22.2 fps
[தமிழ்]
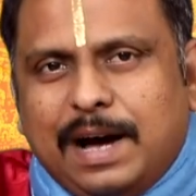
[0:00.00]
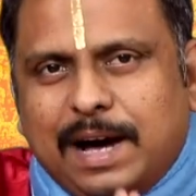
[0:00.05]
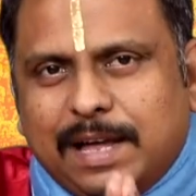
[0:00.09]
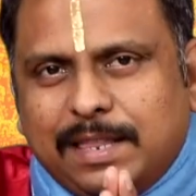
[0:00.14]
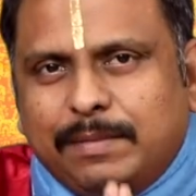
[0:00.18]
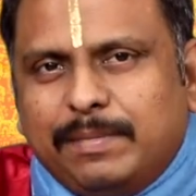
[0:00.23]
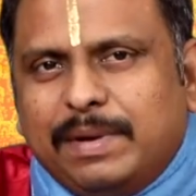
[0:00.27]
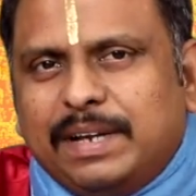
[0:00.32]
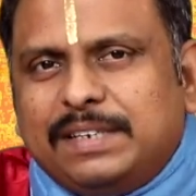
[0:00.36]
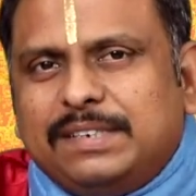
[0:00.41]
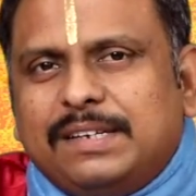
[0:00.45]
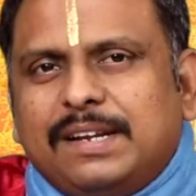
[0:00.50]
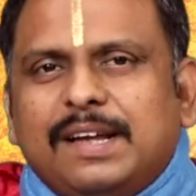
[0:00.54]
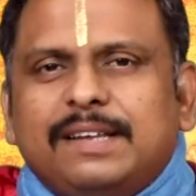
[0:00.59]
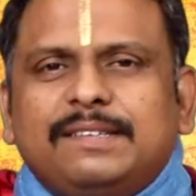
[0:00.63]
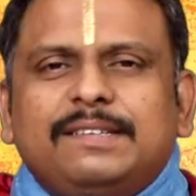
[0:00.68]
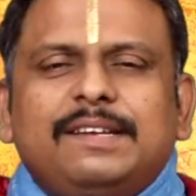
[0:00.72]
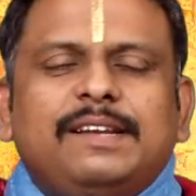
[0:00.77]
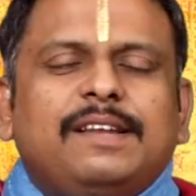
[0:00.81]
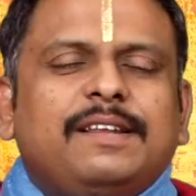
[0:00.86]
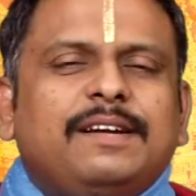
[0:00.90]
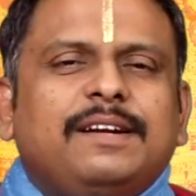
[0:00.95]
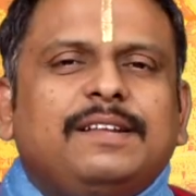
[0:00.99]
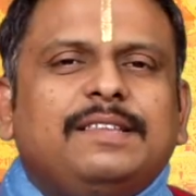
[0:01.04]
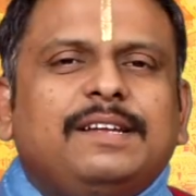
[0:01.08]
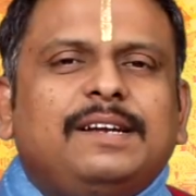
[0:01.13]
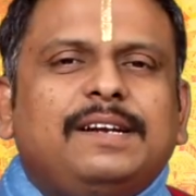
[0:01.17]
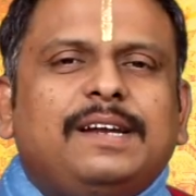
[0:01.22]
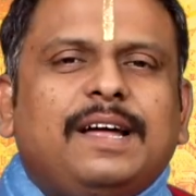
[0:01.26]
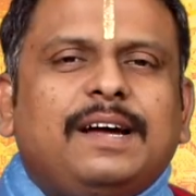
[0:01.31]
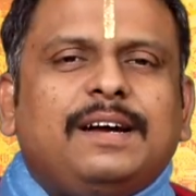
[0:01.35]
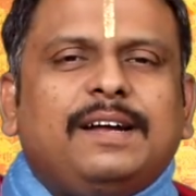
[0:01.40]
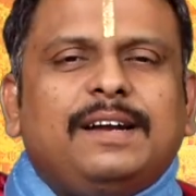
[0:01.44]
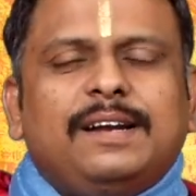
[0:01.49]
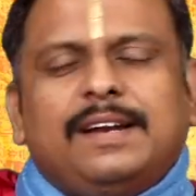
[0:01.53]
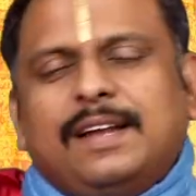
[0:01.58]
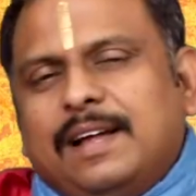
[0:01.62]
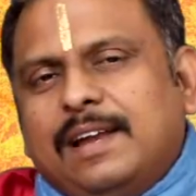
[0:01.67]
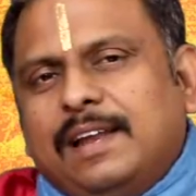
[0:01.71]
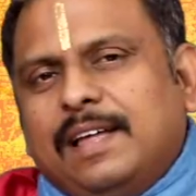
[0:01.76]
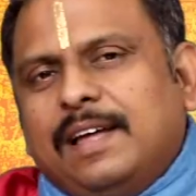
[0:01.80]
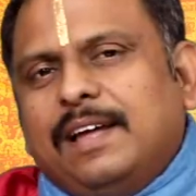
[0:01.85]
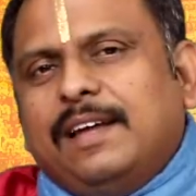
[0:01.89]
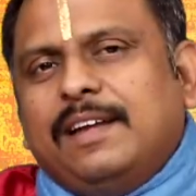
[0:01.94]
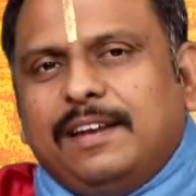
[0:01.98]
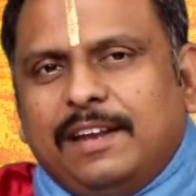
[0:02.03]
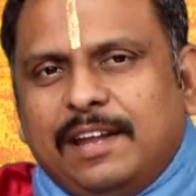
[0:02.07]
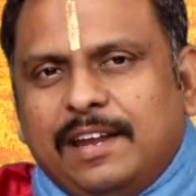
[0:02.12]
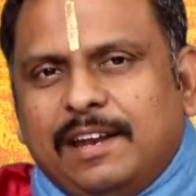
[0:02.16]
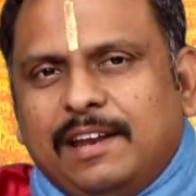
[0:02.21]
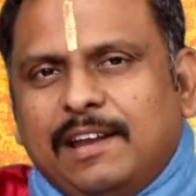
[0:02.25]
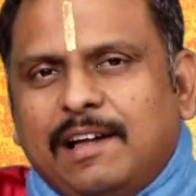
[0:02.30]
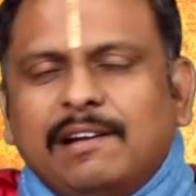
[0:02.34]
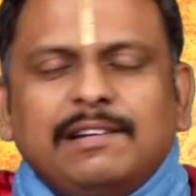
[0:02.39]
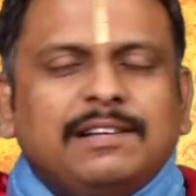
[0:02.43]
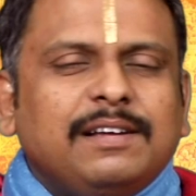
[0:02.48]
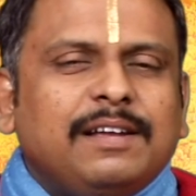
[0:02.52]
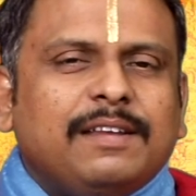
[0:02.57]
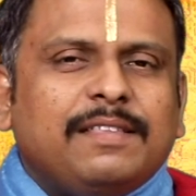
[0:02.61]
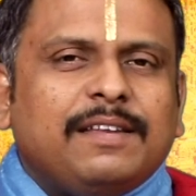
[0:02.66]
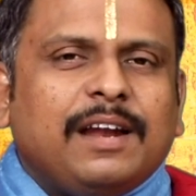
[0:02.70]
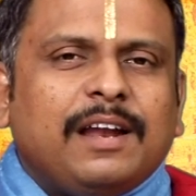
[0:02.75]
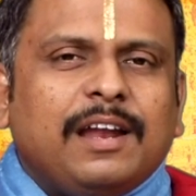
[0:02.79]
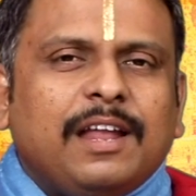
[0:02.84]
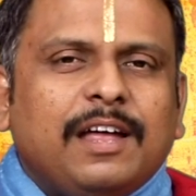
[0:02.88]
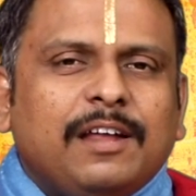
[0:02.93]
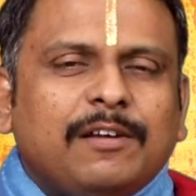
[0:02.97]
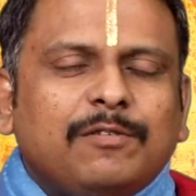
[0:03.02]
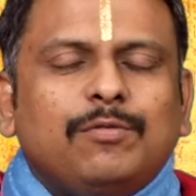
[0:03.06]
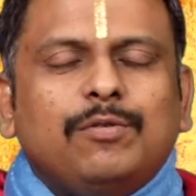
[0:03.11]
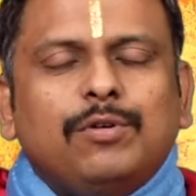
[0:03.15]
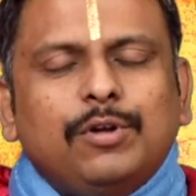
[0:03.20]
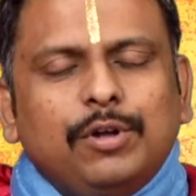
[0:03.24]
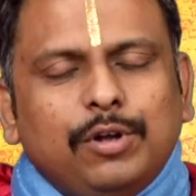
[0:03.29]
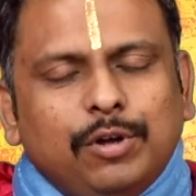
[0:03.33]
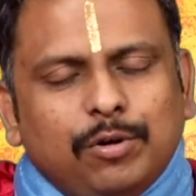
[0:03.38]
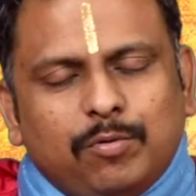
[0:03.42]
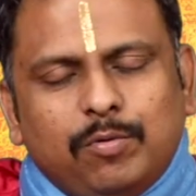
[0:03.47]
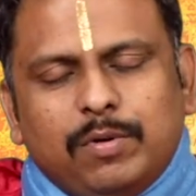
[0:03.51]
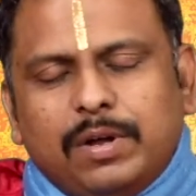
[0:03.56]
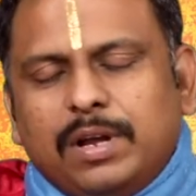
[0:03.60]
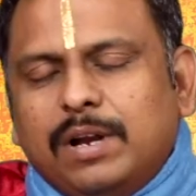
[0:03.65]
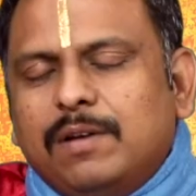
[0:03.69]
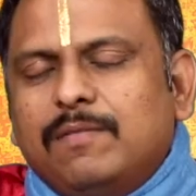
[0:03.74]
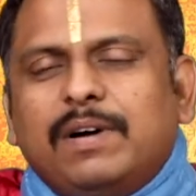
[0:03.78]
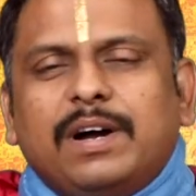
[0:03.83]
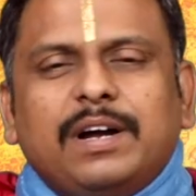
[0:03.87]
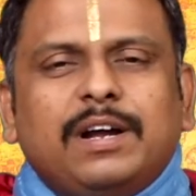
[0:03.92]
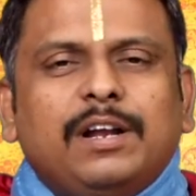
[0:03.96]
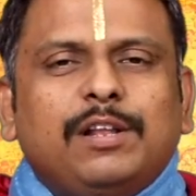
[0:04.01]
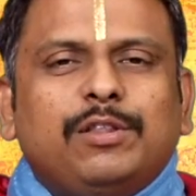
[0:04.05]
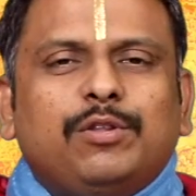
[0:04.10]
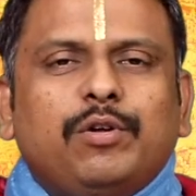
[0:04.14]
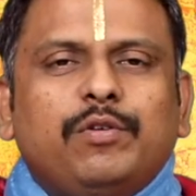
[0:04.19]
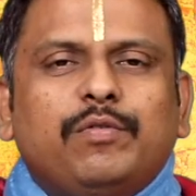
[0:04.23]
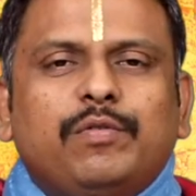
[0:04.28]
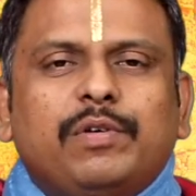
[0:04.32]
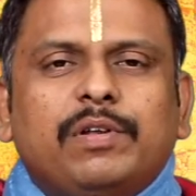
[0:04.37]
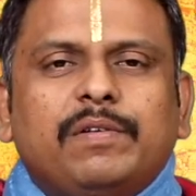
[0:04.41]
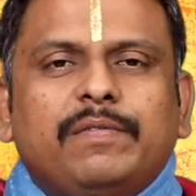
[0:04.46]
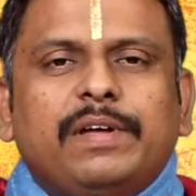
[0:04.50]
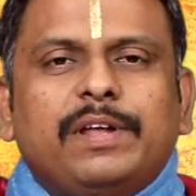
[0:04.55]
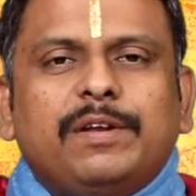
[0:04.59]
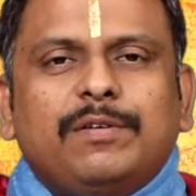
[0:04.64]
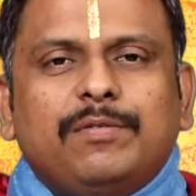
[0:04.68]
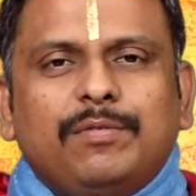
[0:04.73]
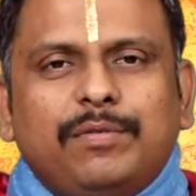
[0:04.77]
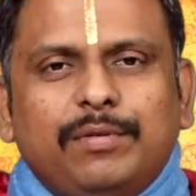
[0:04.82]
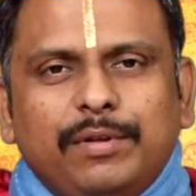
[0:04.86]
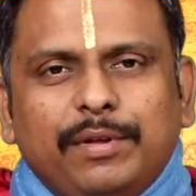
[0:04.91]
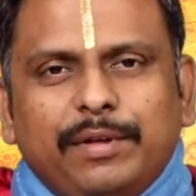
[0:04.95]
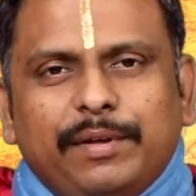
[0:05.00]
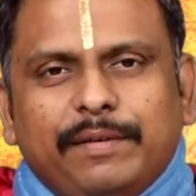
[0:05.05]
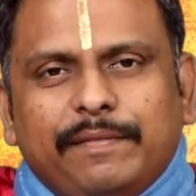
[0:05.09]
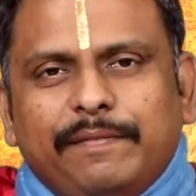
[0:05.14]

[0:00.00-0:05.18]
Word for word: அதை மேஷராசினர் எடுத்துக்கிட்டாங்கன்னாலே இன்னைய நாளுங்கிறது நல்லாயிருக்கும் குடுக்கல் வாங்கல் தொயோடவே இருக்கும்